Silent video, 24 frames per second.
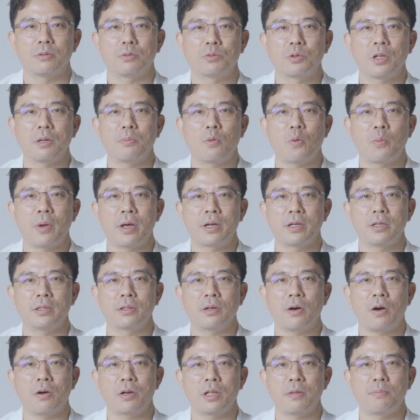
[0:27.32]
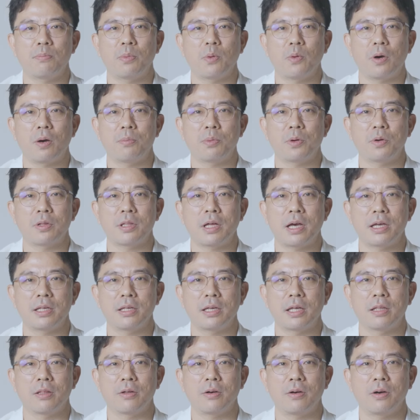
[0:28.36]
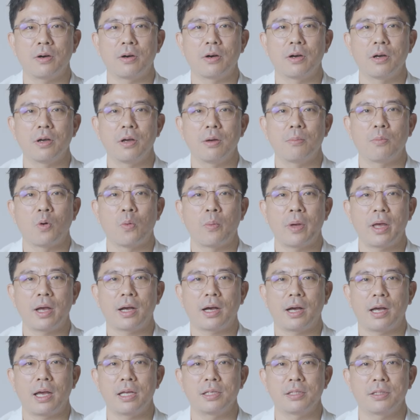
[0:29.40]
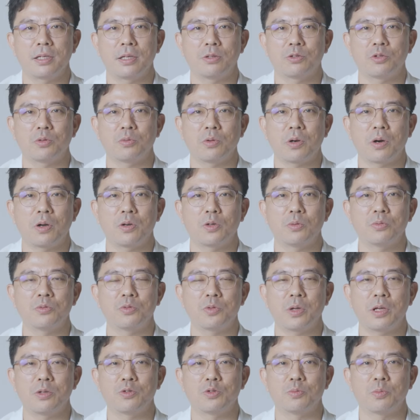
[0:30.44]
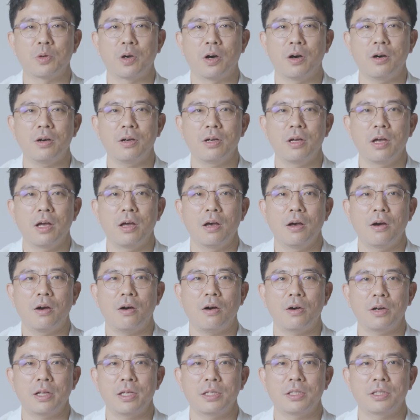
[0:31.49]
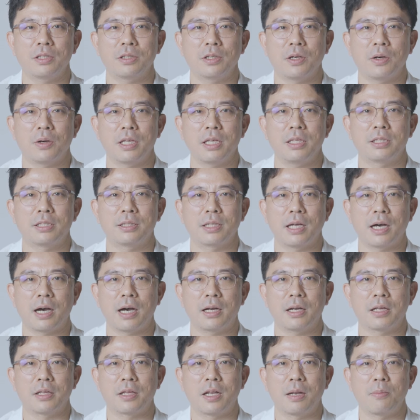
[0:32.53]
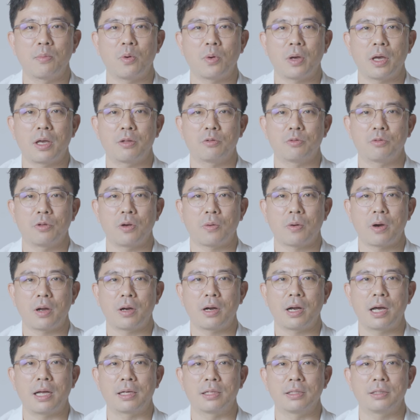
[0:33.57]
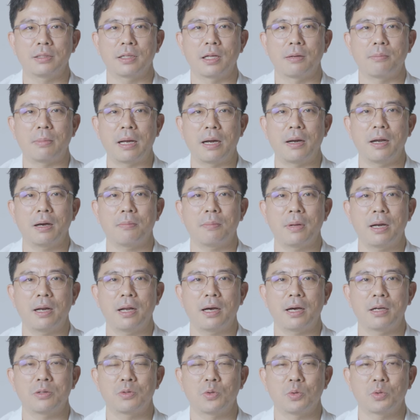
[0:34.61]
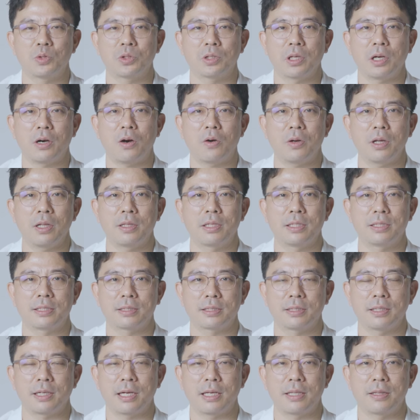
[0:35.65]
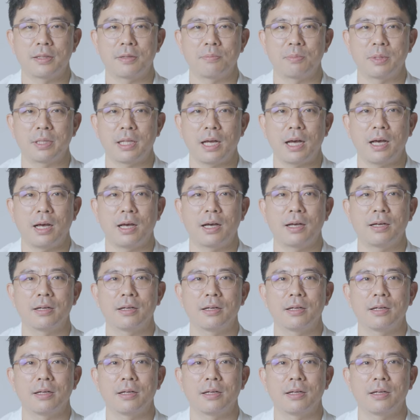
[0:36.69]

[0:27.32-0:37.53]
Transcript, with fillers: 우리 몸에는 허리뼈와 뼈 사이에서 몸에 가해지는 충격을 흡수해주며 허리 신경이 지나가는 길목의 기둥 역할을 하는 말랑말랑한 조직의 허리 디스크가 있습니다.